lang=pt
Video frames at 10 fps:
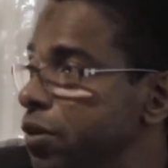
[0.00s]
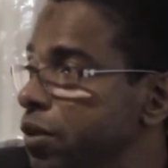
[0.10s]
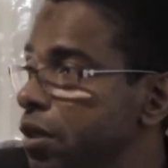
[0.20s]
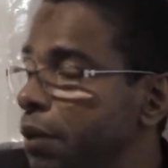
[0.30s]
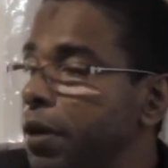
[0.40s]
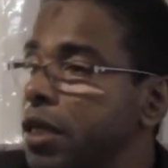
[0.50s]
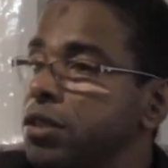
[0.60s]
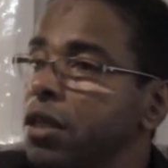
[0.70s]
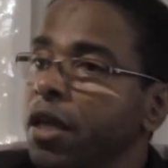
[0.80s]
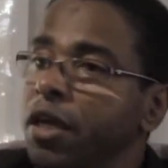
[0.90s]
e a
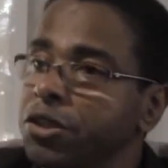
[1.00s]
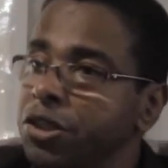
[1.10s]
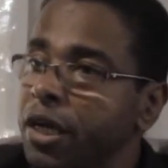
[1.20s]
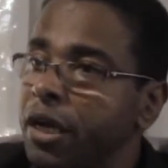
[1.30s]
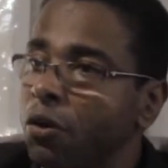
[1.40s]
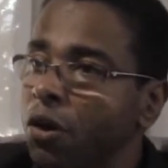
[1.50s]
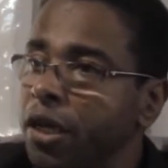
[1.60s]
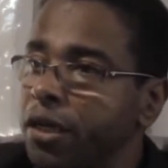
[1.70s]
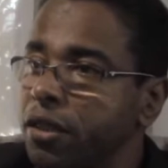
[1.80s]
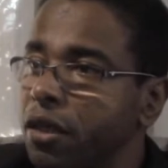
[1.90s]
partir da energia
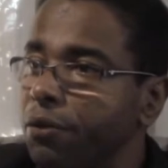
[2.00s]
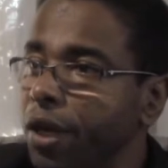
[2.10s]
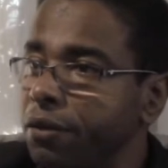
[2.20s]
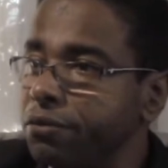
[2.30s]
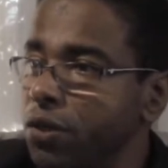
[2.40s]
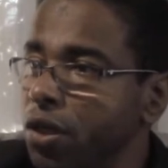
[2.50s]
eólica também,